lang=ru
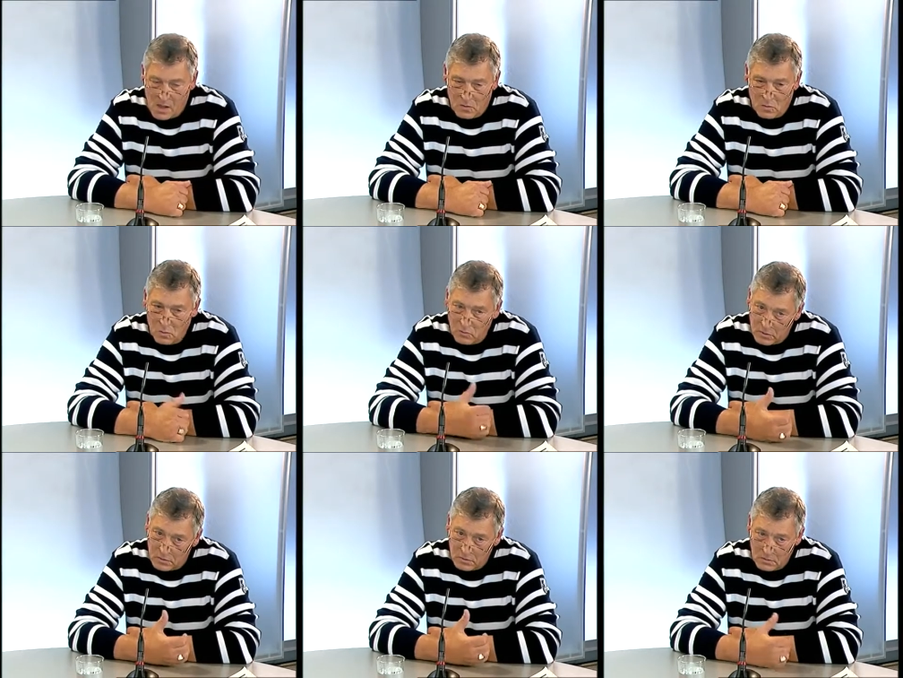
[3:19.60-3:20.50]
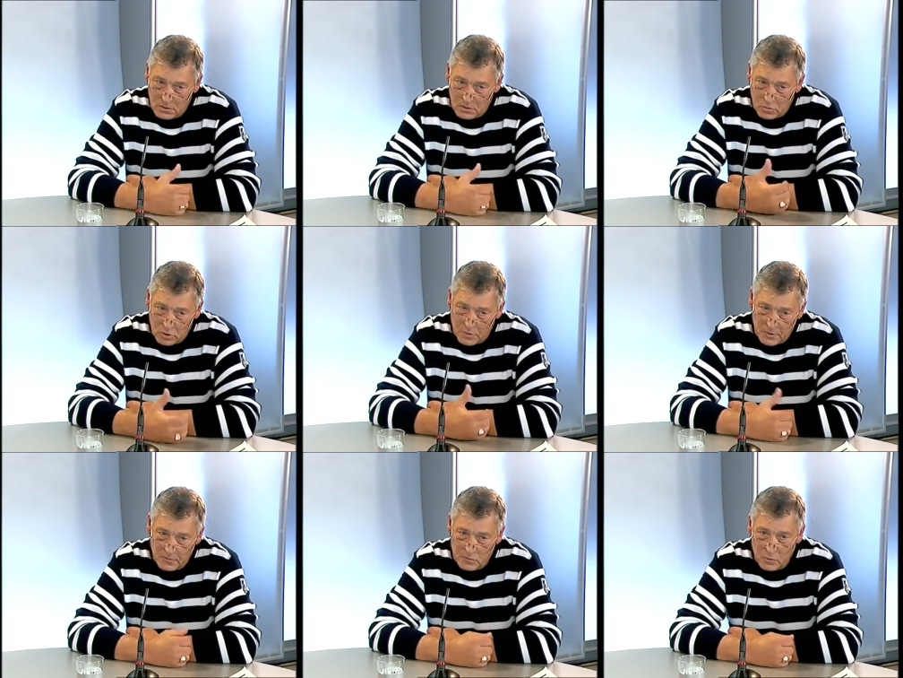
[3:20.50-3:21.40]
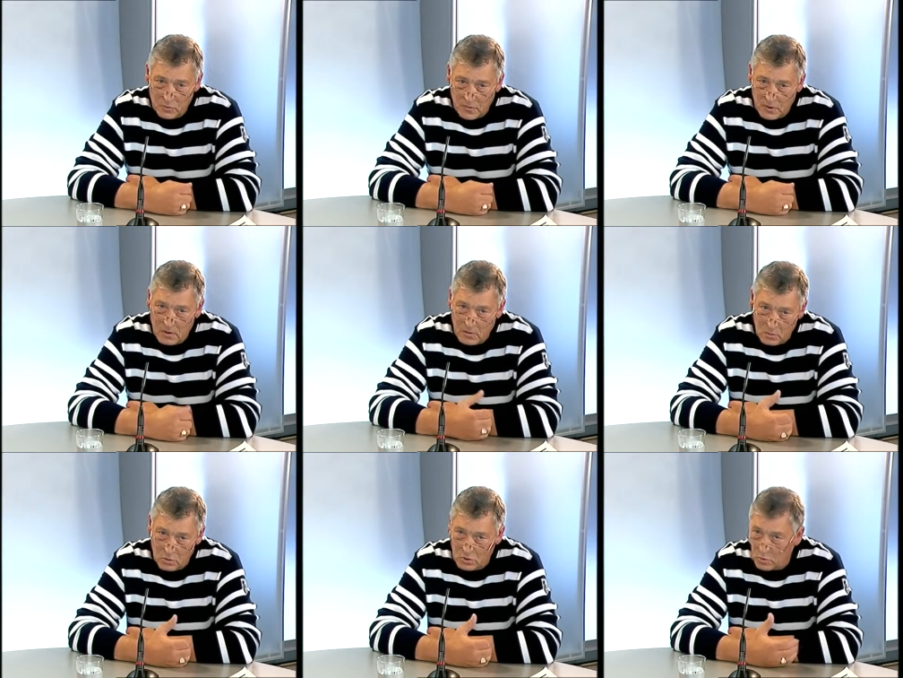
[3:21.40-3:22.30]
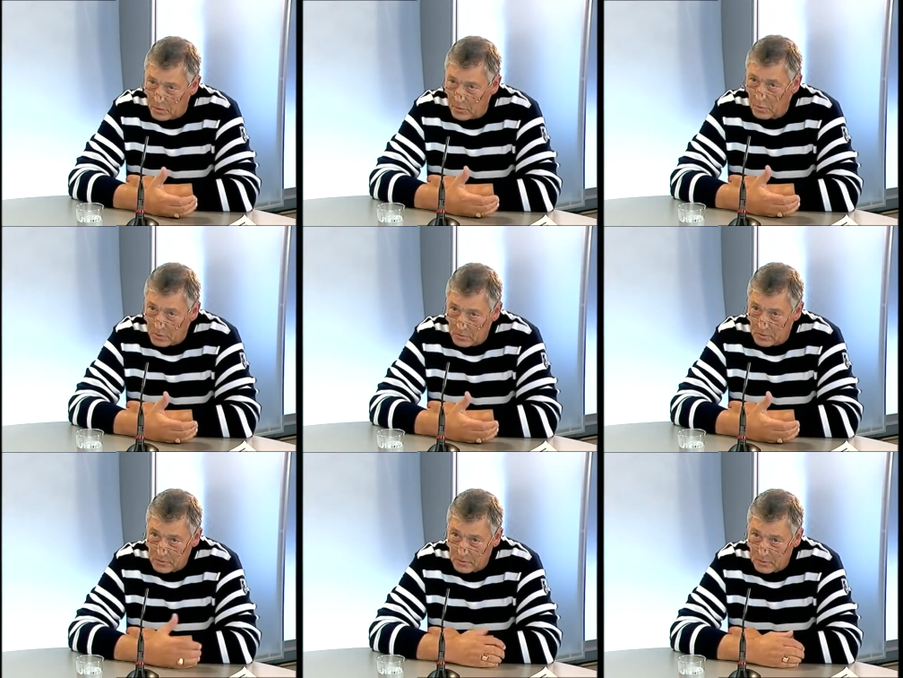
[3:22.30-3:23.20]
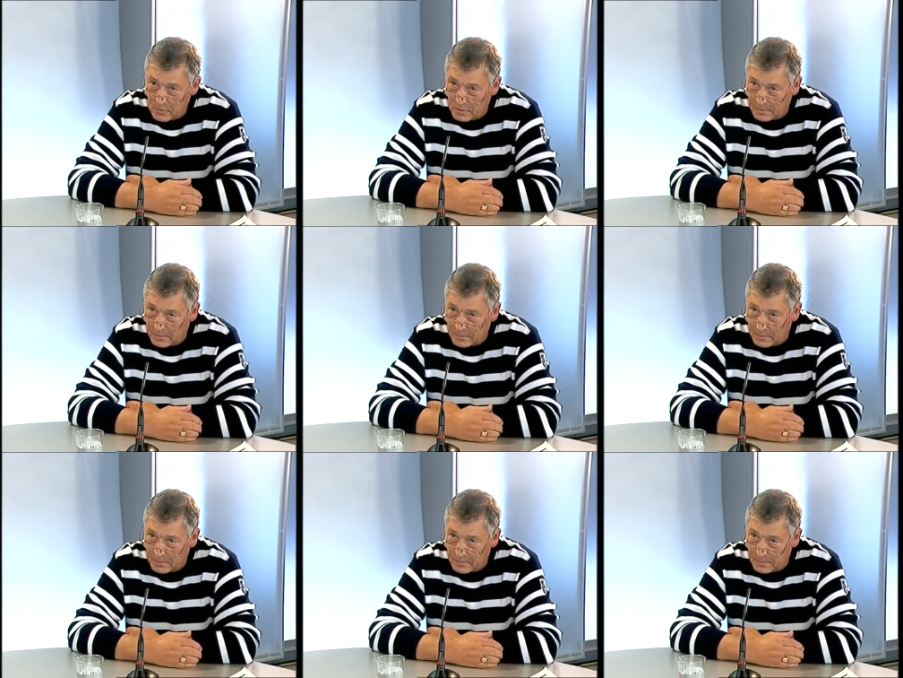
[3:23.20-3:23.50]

Ну вот, для того, чтобы это все увидеть, нужно уметь пользоваться прибором. Нужно